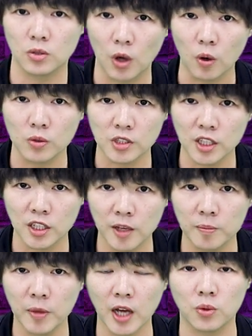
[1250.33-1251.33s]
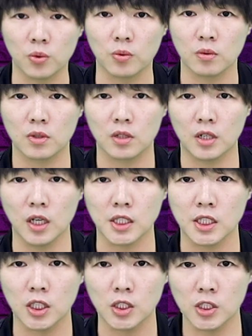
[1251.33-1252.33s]
同性恋伴侣可以
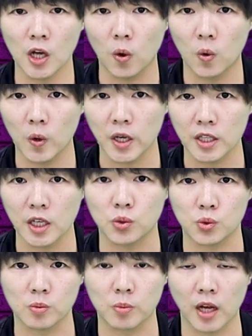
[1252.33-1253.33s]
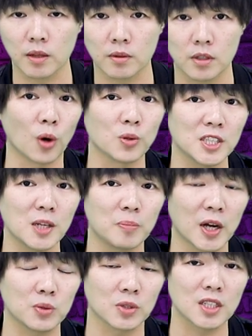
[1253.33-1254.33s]
在教会内举办，同性恋
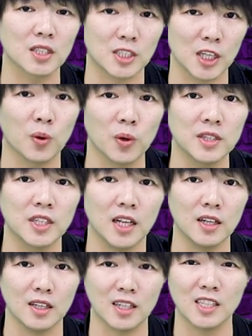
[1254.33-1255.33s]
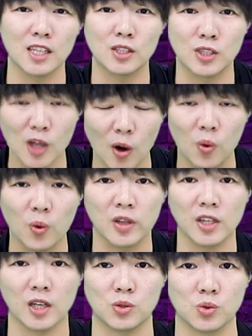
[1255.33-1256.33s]
伴侣的这个结婚典礼可以在教会
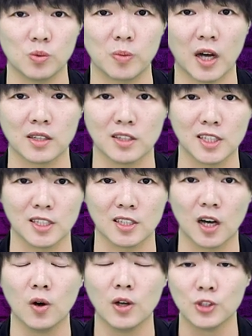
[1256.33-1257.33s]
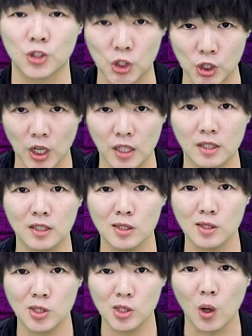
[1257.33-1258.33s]
内举办，而且得到神
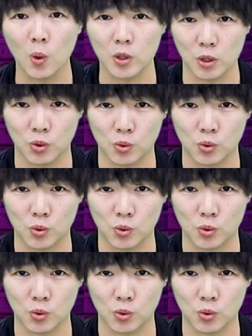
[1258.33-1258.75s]
跟教会的